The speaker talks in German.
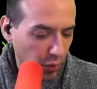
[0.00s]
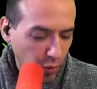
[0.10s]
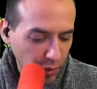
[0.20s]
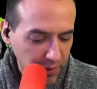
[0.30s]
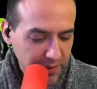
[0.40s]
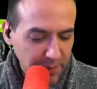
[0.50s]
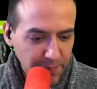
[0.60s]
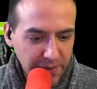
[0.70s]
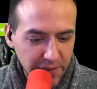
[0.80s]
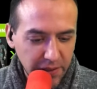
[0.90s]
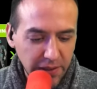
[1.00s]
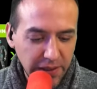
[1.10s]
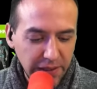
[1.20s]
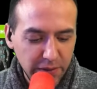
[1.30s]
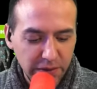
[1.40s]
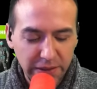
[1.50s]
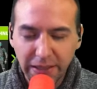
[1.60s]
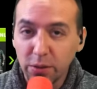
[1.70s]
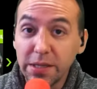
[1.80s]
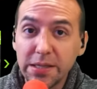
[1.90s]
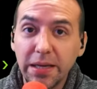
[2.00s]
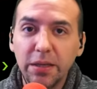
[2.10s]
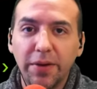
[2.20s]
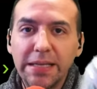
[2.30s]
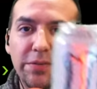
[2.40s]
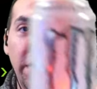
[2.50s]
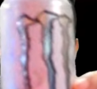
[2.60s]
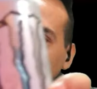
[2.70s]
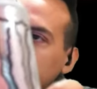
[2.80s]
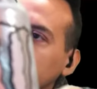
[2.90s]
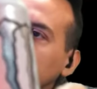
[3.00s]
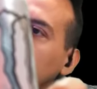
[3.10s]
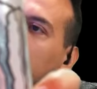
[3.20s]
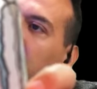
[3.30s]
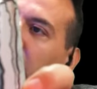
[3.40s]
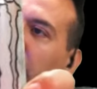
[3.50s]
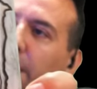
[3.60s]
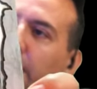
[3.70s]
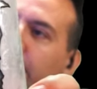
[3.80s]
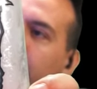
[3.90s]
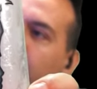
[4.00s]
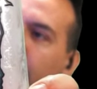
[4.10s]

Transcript: Und es gibt äh, hier, ich trinke auch sehr, sehr gerne die weiße Variante. Ähm,